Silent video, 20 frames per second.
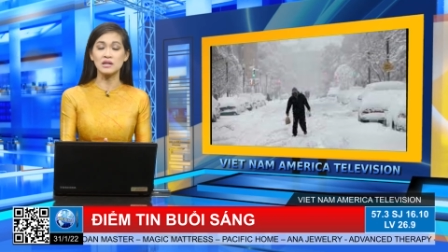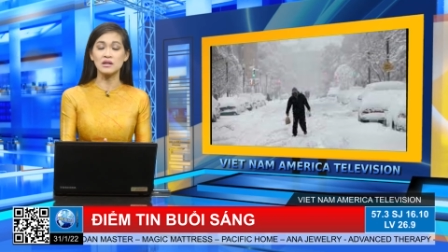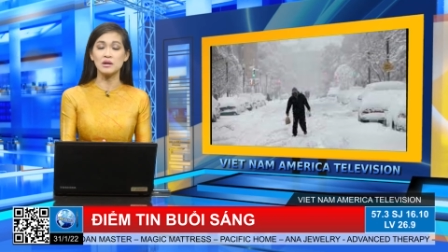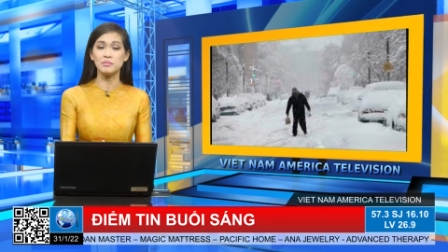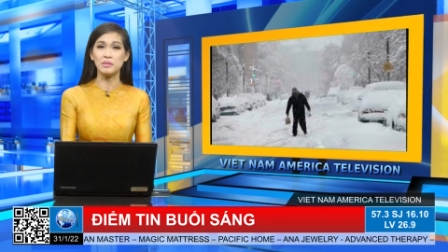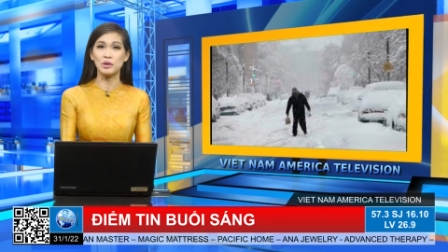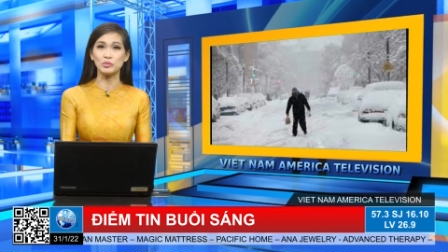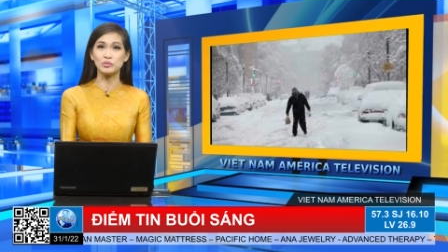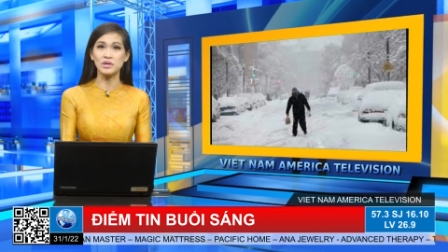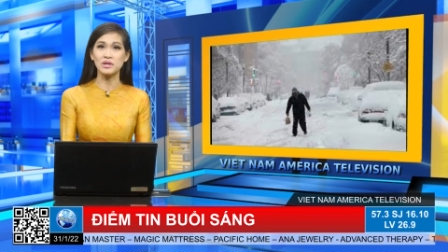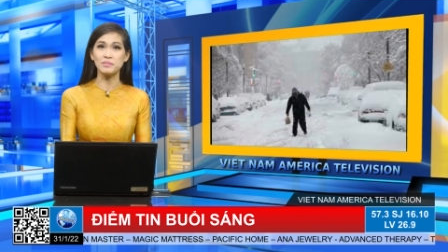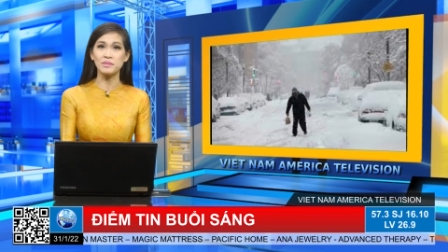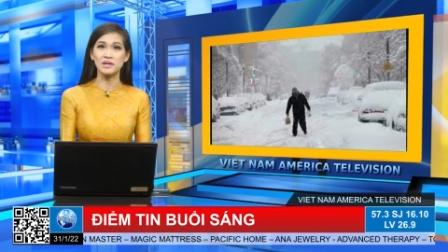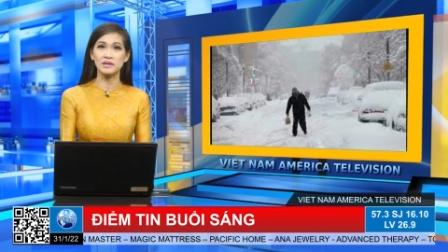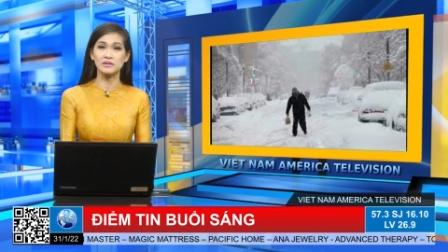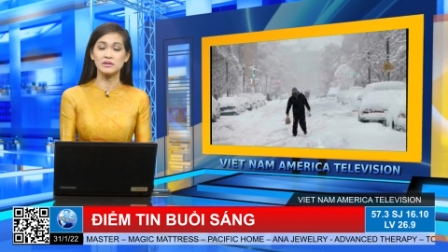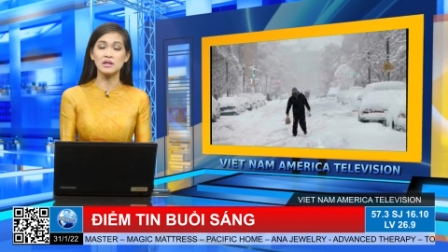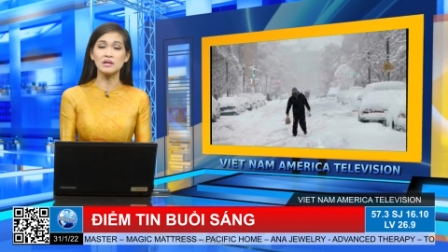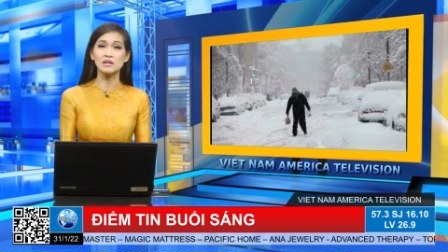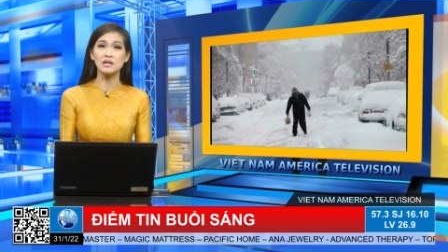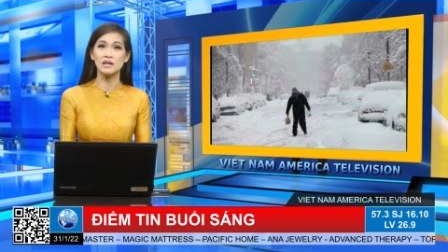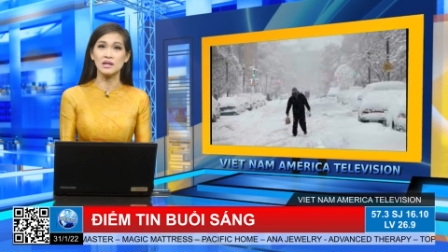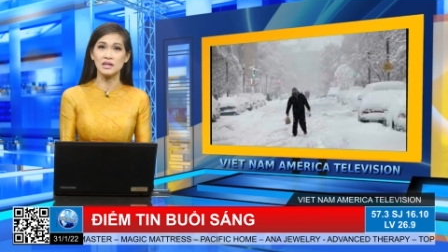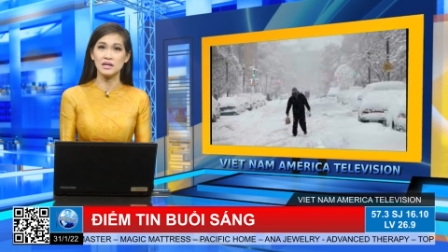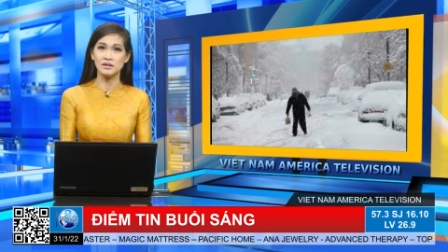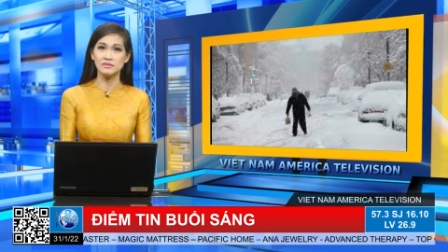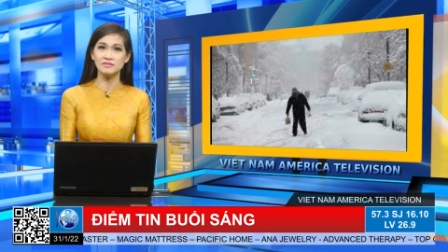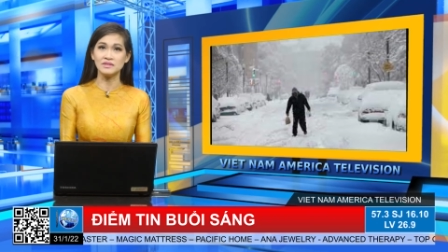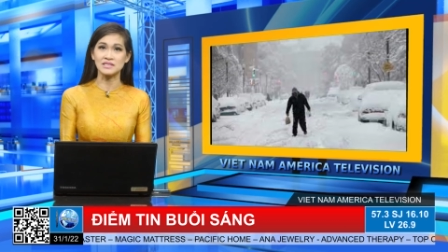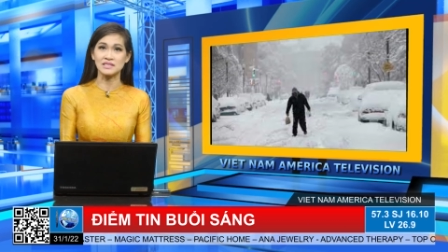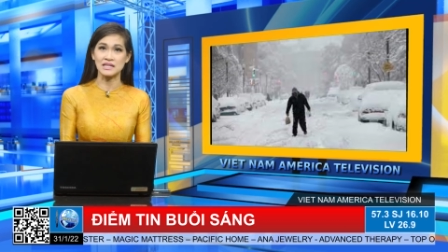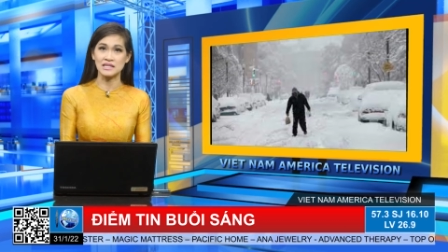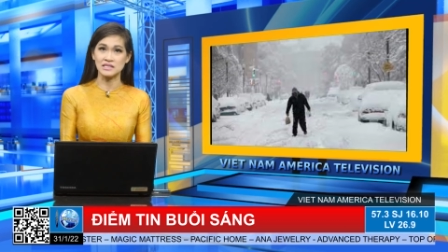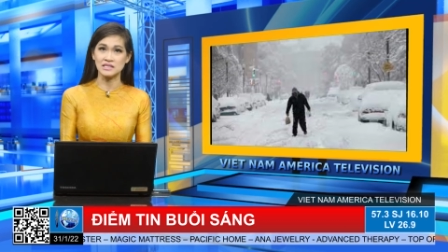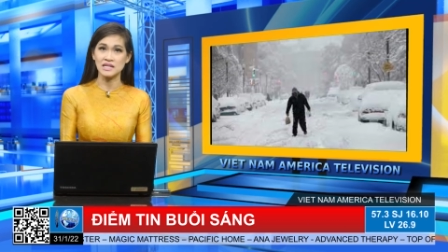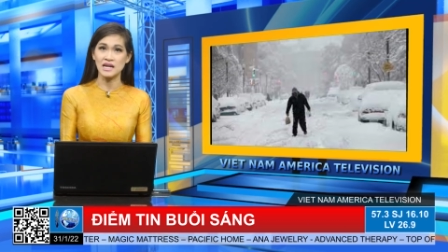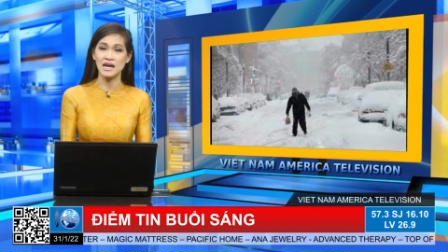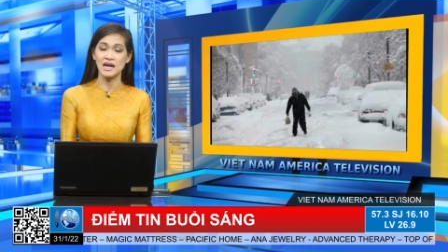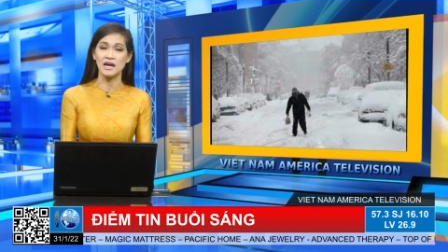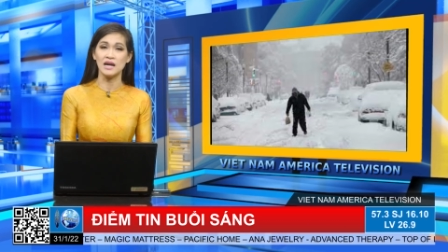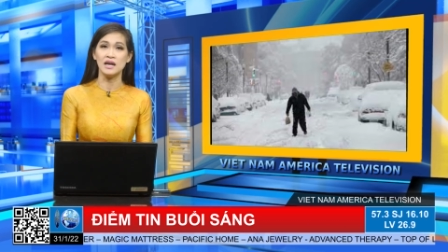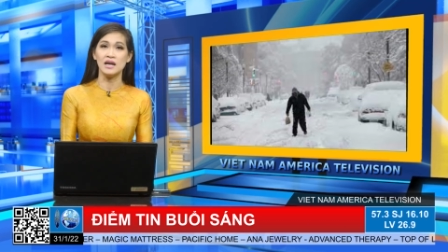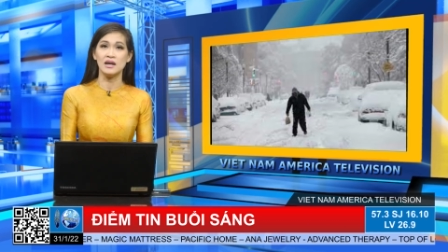cơn bão tuyết mà rất là lớn và xảy ra